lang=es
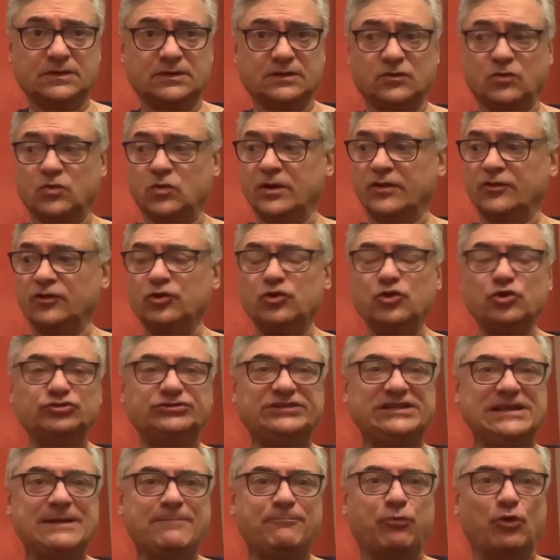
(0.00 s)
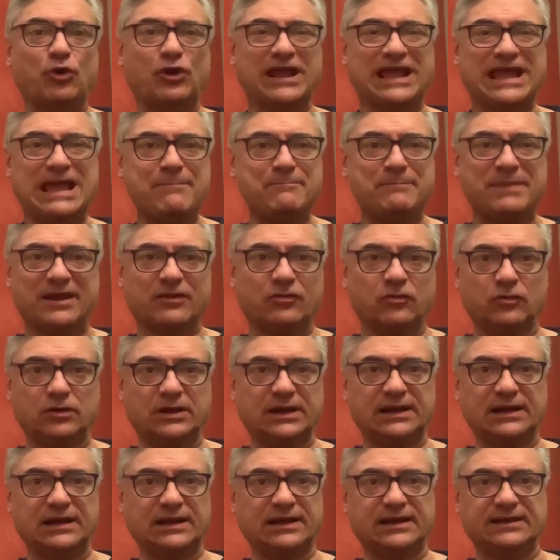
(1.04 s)
El jugador no tiene por qué
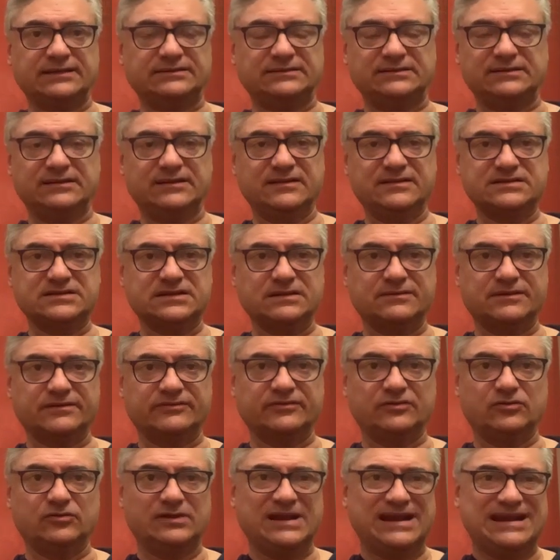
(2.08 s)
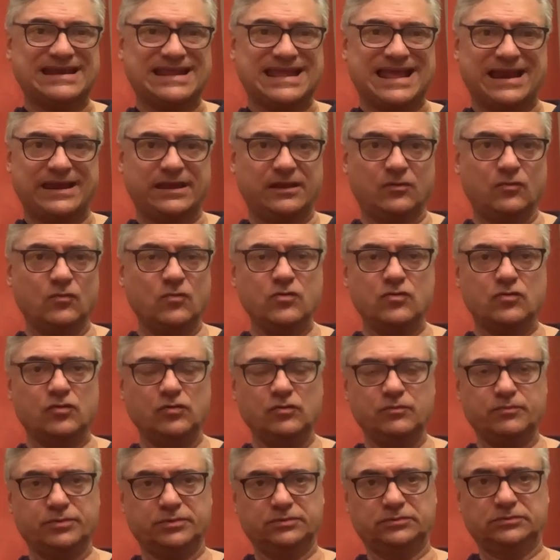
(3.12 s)
perdonarle cantidades al Barcelona ni a ningún
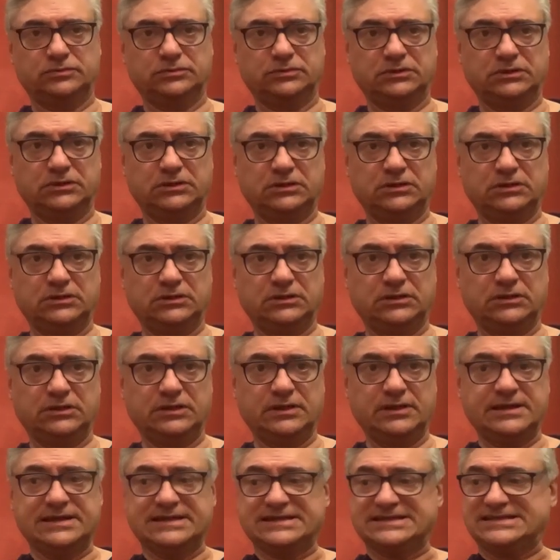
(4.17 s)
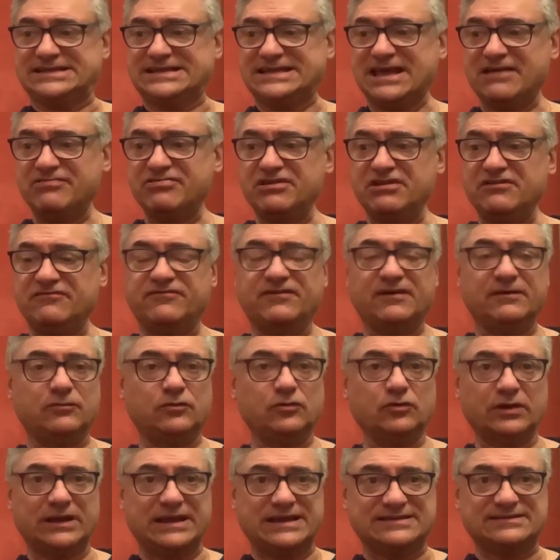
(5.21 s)
club. Si hace el
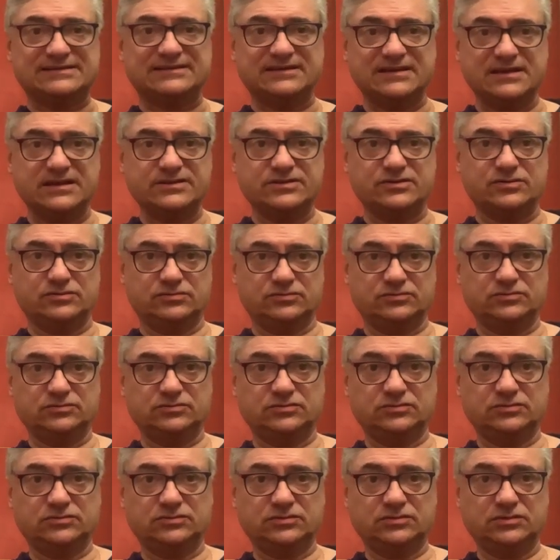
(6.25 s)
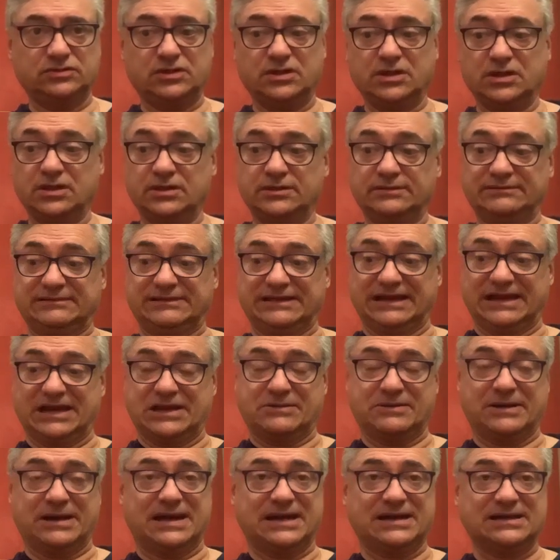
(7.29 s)
favor este año de
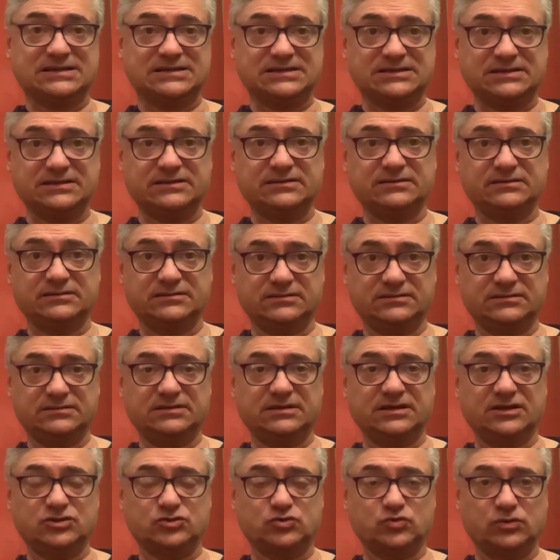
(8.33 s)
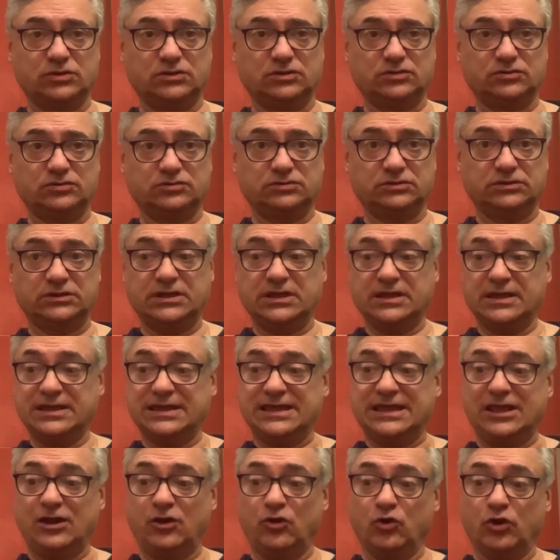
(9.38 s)
rebajarse el sueldo
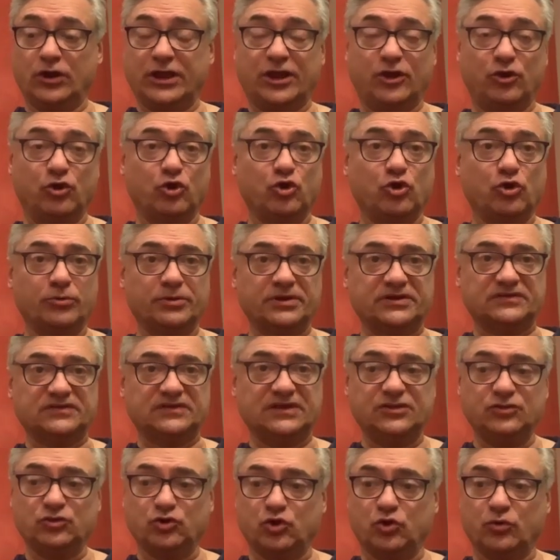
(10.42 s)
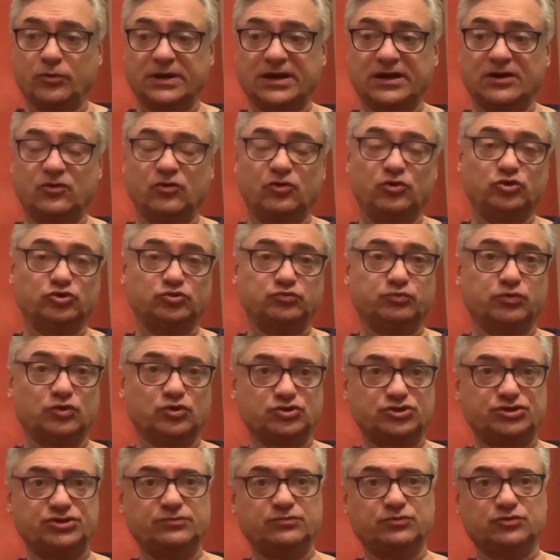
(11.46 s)
y lo que no cobre este año, cobrarlo en los
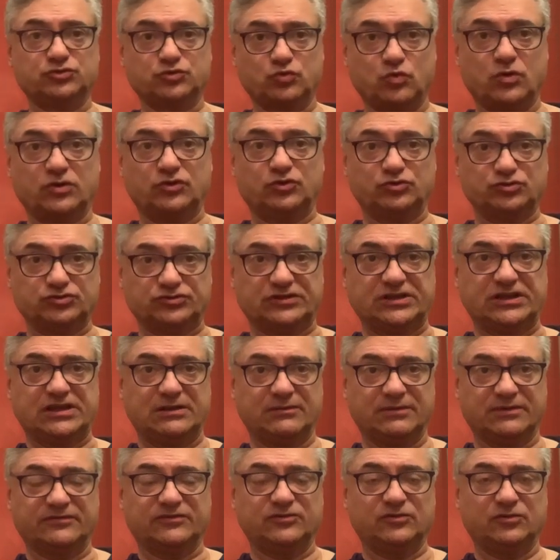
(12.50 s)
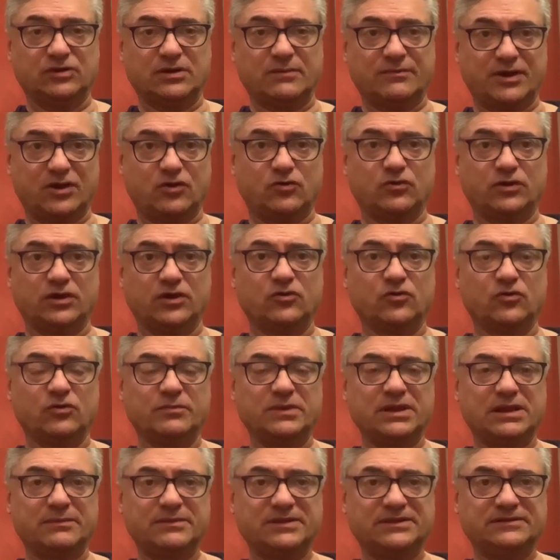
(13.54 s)
próximos, cuando esté el Barcelona mejor
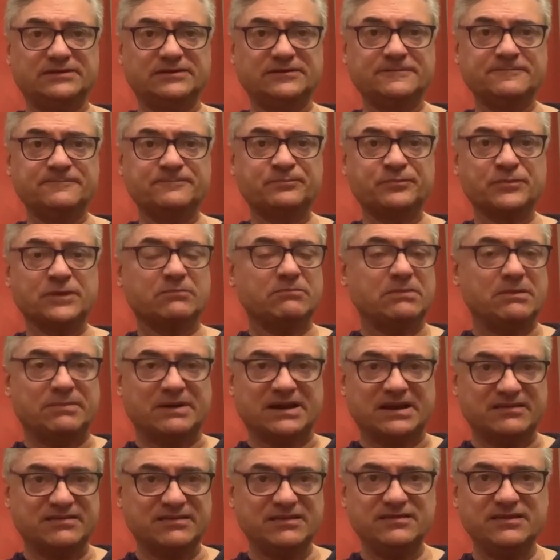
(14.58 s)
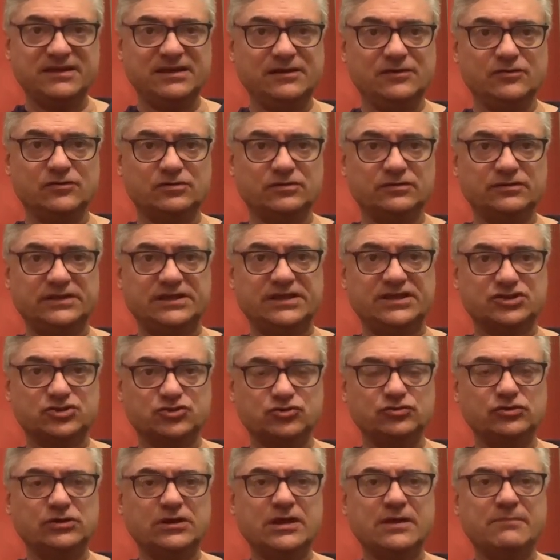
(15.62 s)
económicamente, me parece digno y
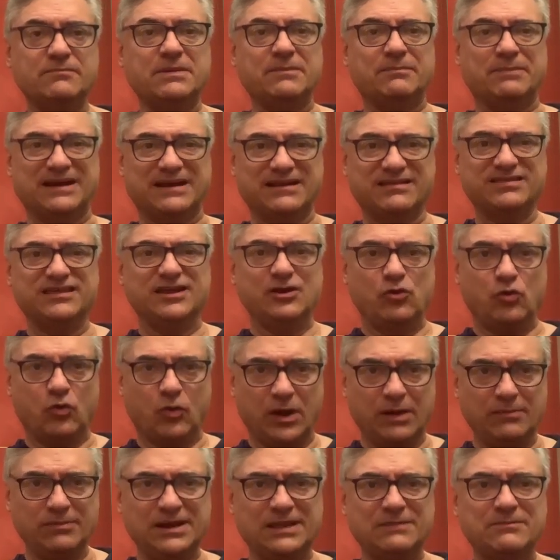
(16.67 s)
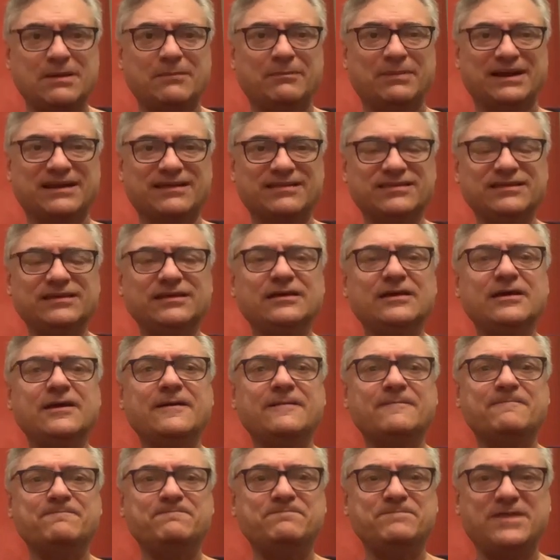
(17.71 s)
eso me parece loable y me parece
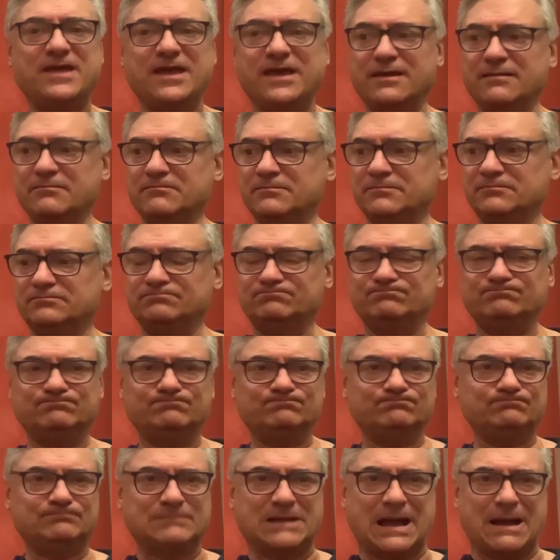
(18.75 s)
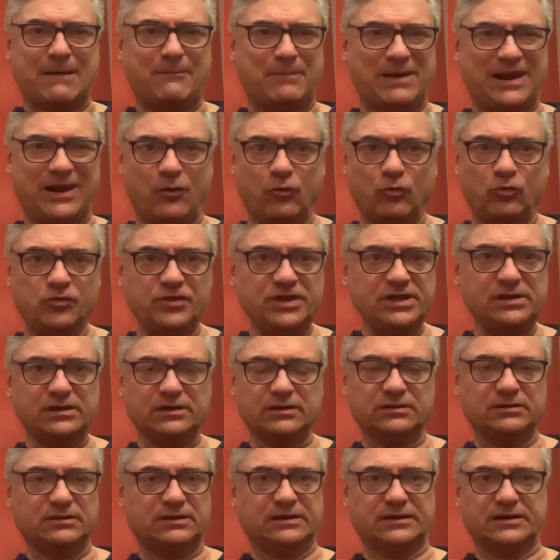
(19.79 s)
de
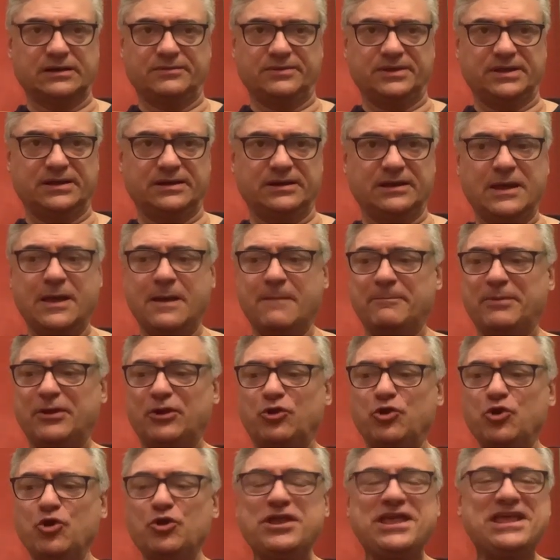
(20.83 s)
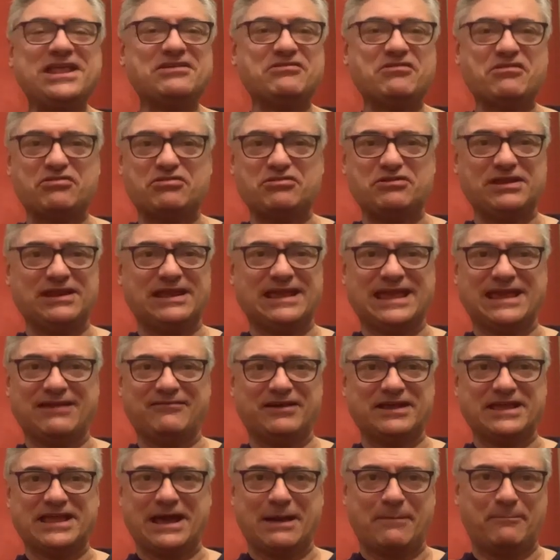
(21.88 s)
aplaudir rabiar. Pero no quiere decir que
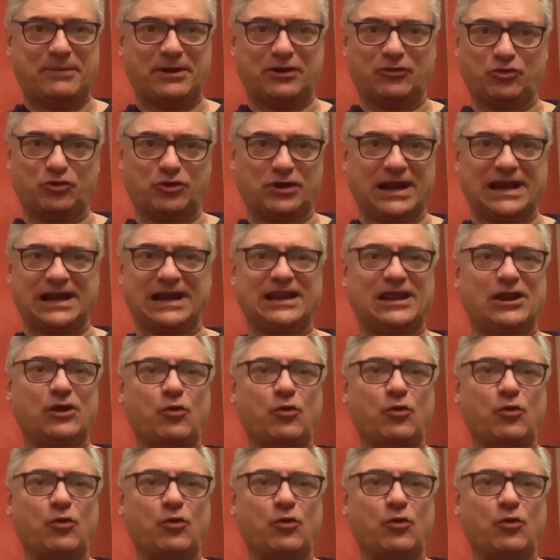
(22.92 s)
vaya a perdonarle